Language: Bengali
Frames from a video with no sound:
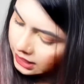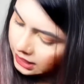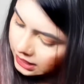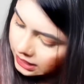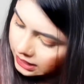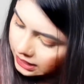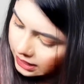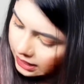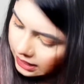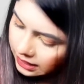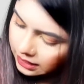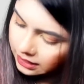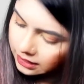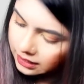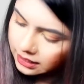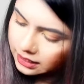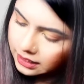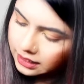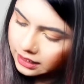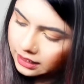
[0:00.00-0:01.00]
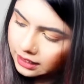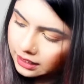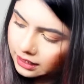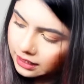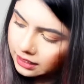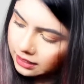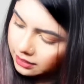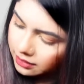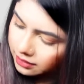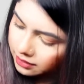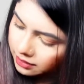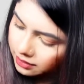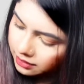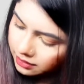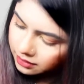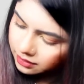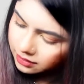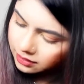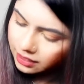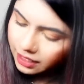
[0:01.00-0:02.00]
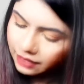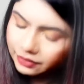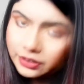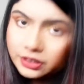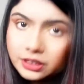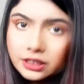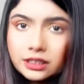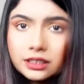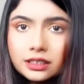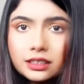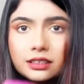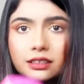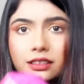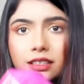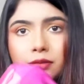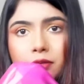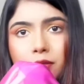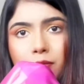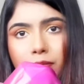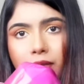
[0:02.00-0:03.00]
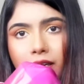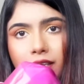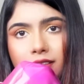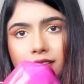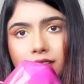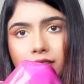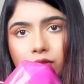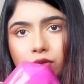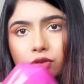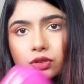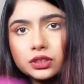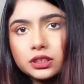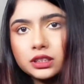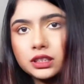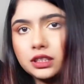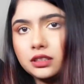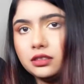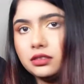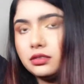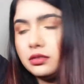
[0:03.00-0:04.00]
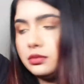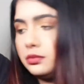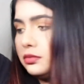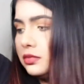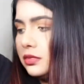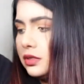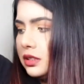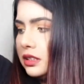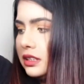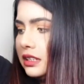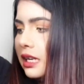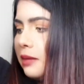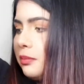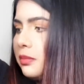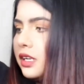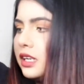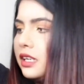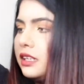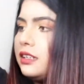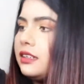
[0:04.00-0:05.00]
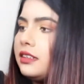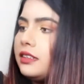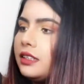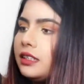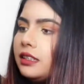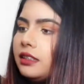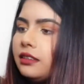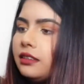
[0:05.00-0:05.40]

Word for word: সিল্কি ল্যাভেন্ডার কালার এবং পার্টটা হচ্ছে এরকম জাম কালারের